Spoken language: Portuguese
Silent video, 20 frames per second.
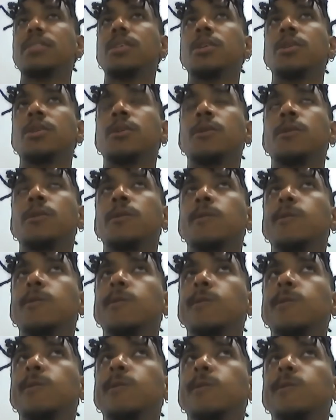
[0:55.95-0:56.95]

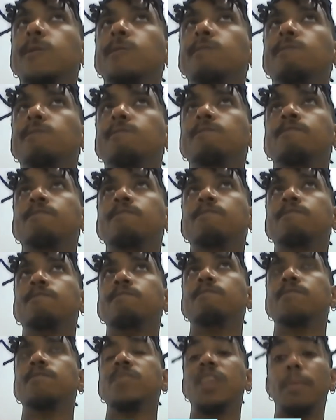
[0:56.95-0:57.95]
uh,
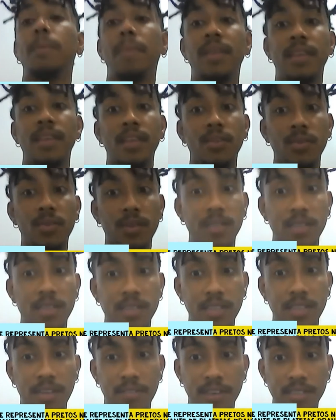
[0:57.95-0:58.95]
dependendo do que se
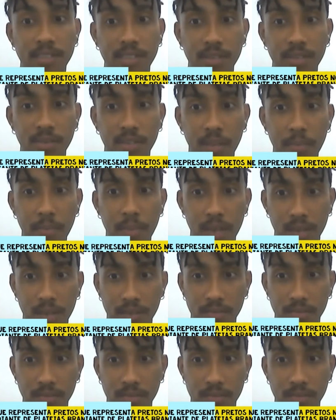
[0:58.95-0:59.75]
está fazendo também.